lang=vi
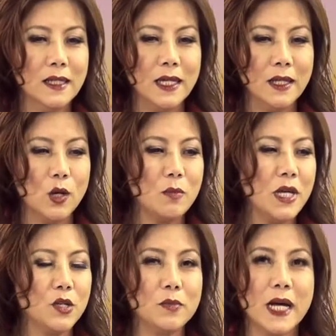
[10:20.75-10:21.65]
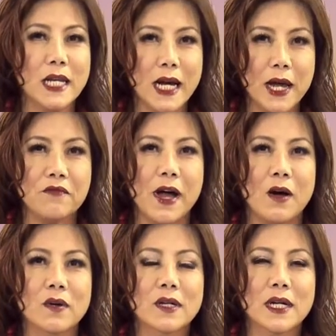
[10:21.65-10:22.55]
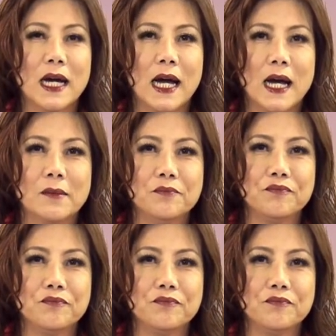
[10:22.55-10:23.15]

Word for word: thì thôi bây giờ chúng ta đi ngay vào à,